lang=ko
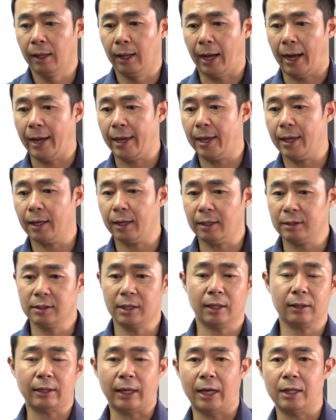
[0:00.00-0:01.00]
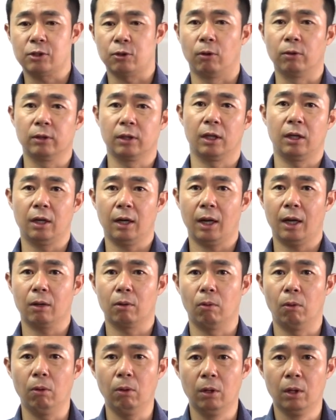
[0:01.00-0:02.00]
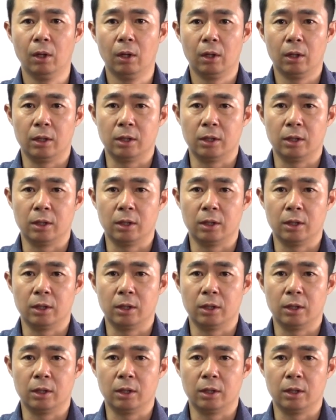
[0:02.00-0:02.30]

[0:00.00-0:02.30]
아예 그냥 다 정리를 하고